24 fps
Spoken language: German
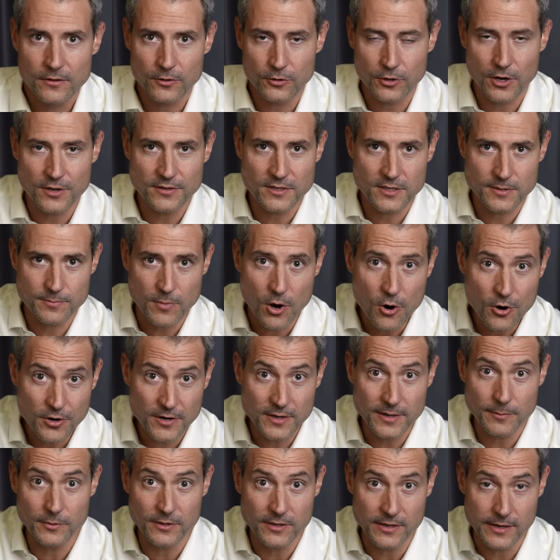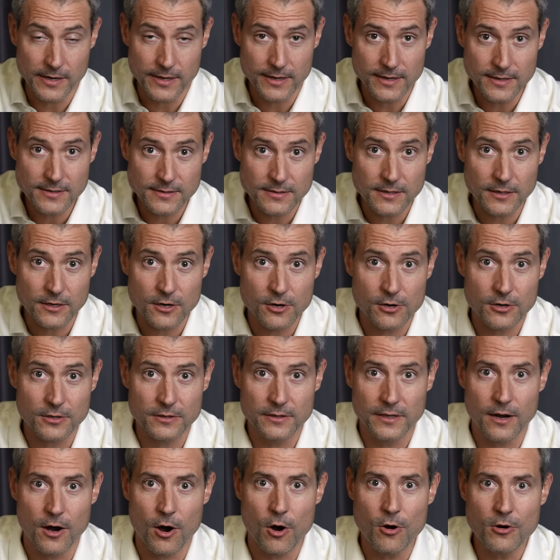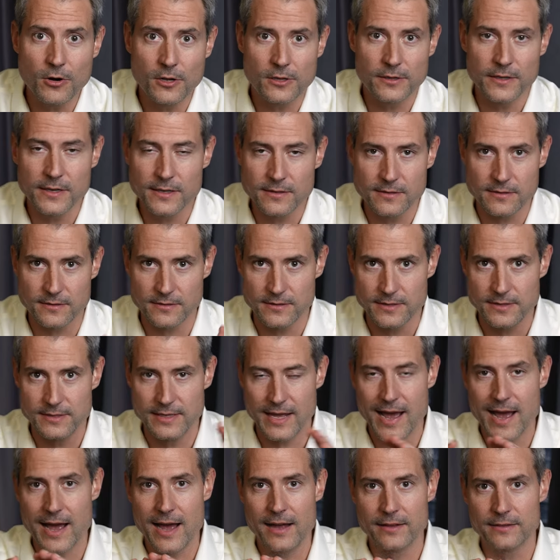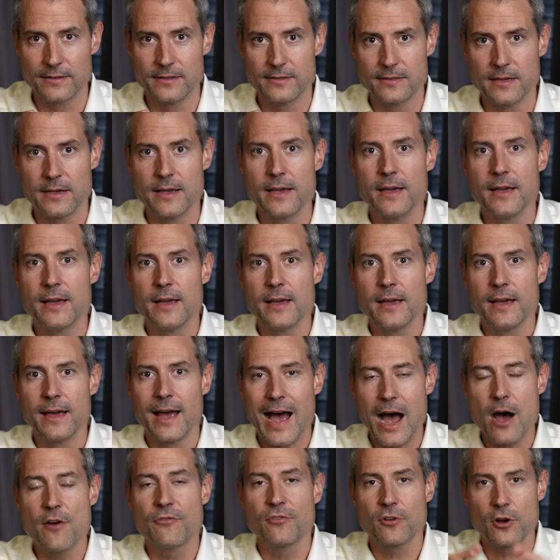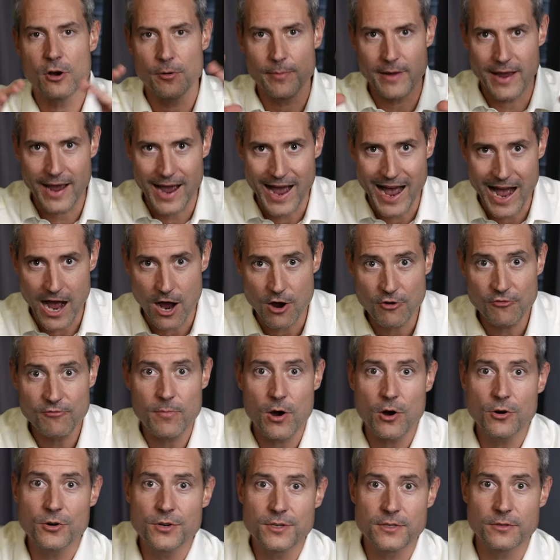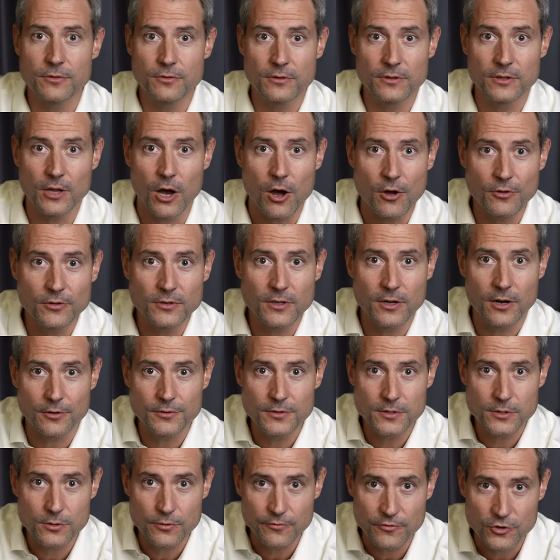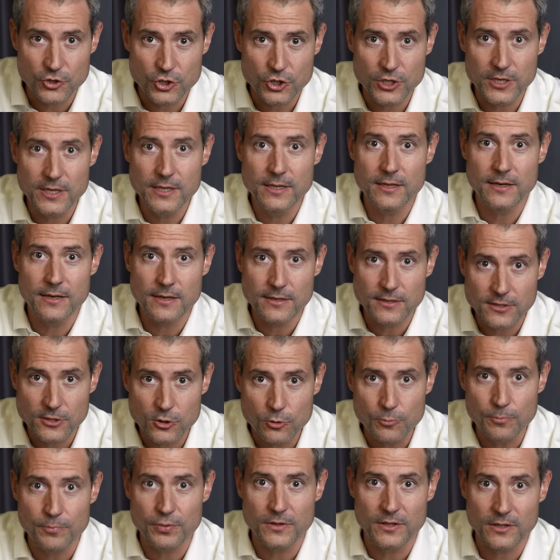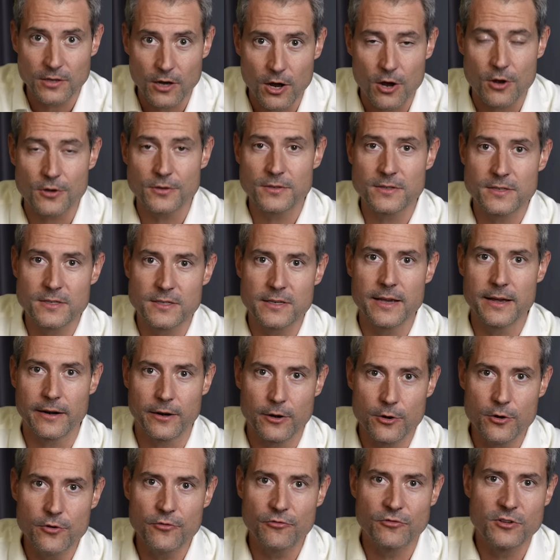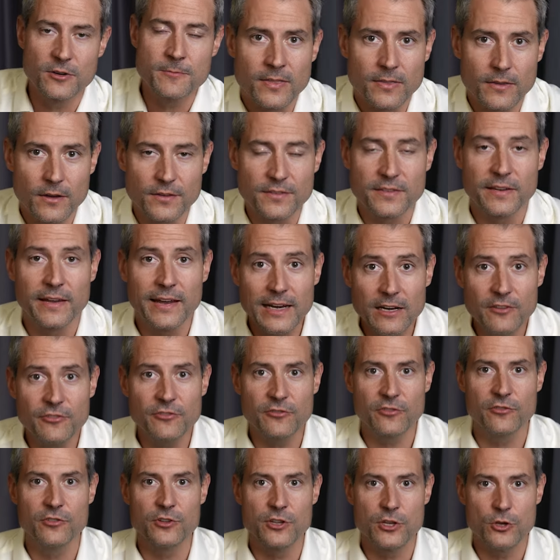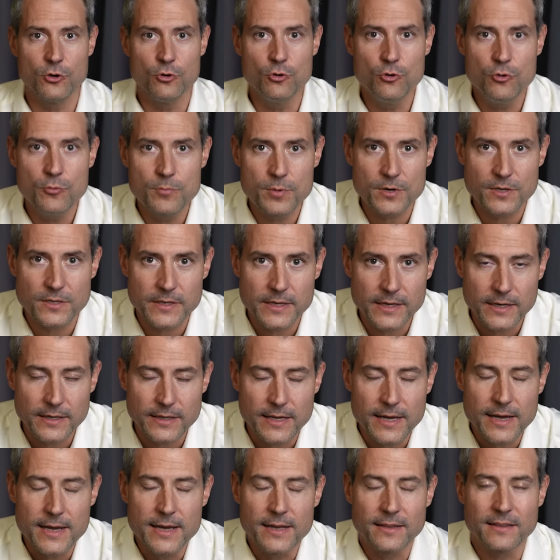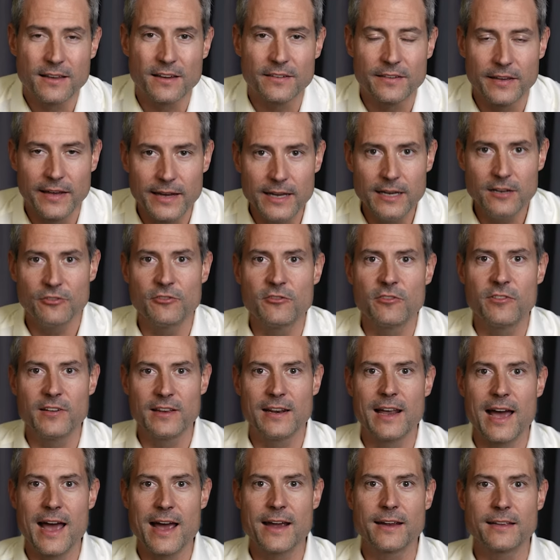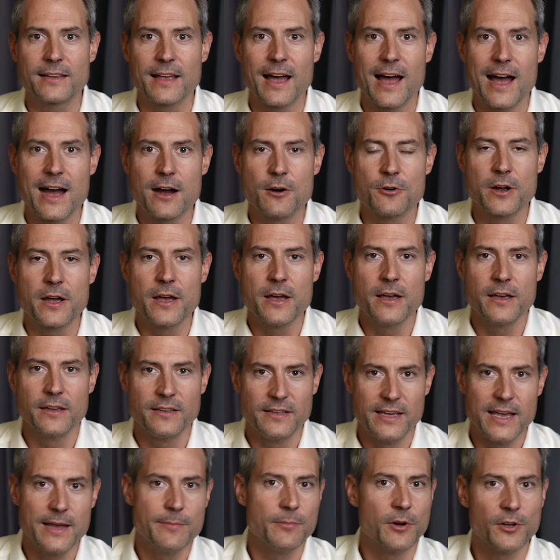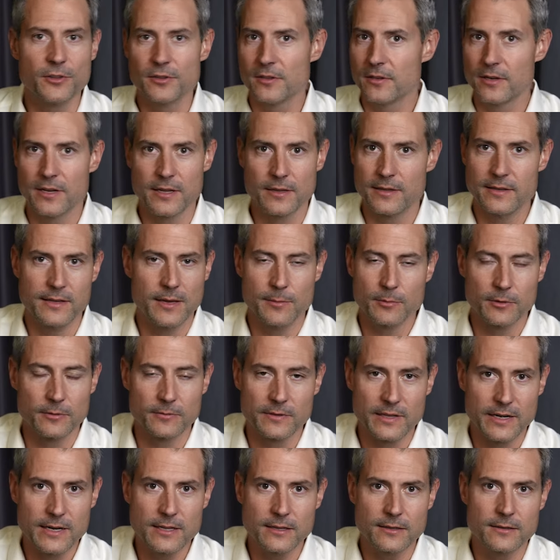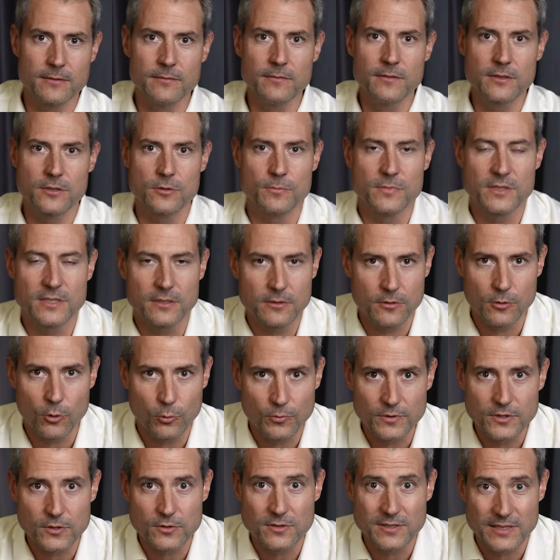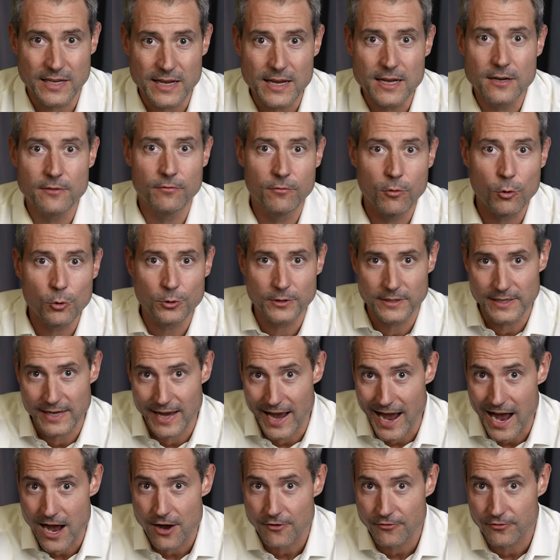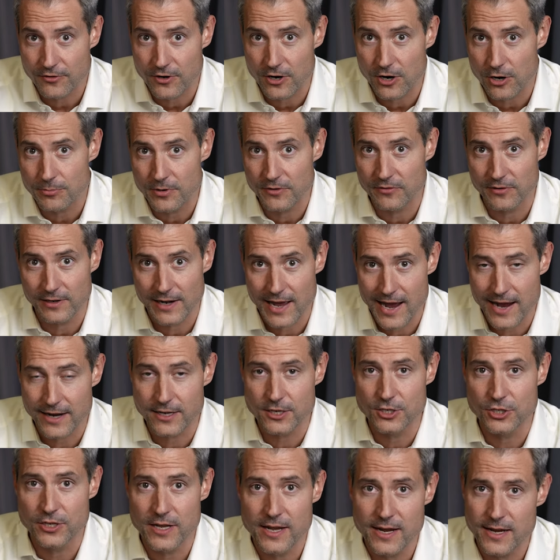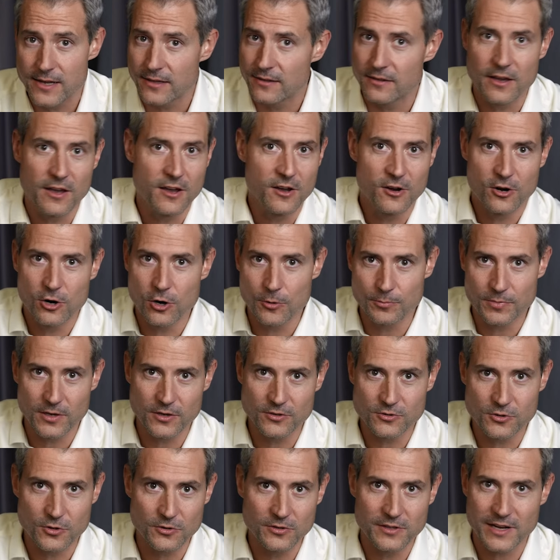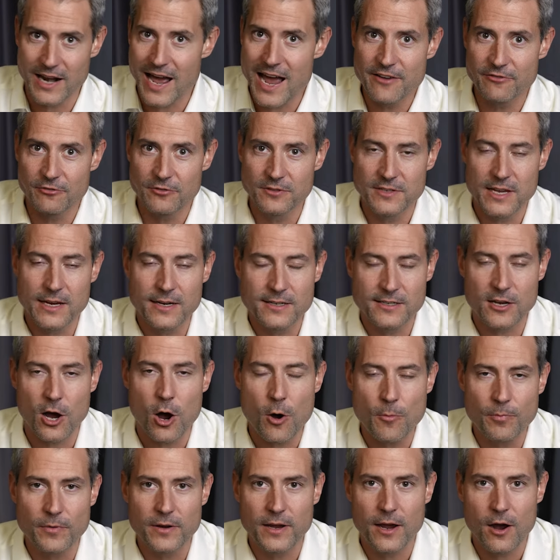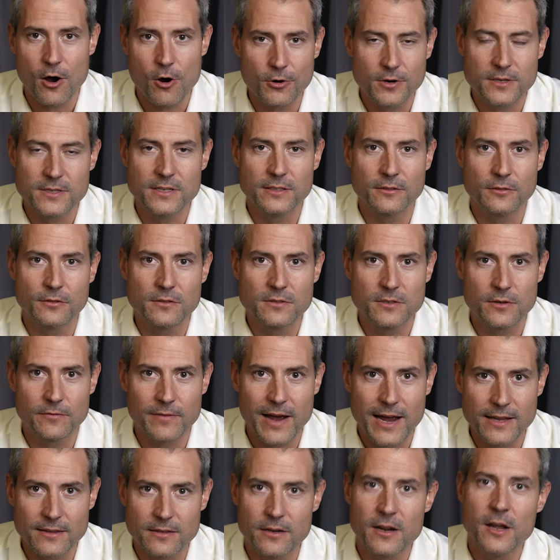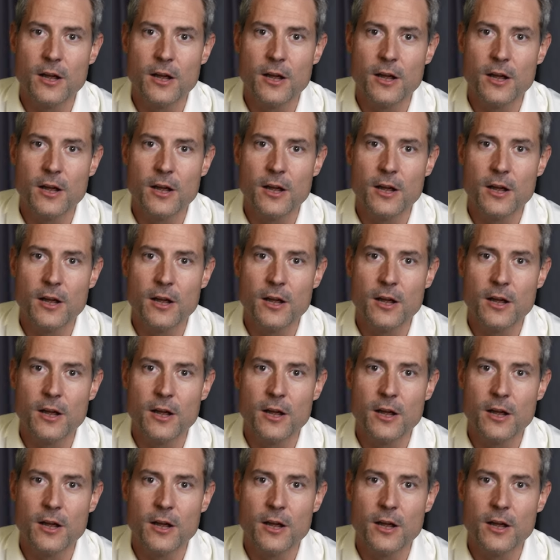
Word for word: Du kannst das machen, indem du die Registerkarte anklickst, also diesen, diese Aufgabe aufmachst und dann kannst du verschiedene Subtasks eröffnen. Das hilft für die Übersicht, das hilft vielleicht auch jemandem, jemandem Dritten, zum, um zu sehen, wo die Aufgabe vielleicht steht, ob das schon drei von sechs abgehakt sind und so weiter.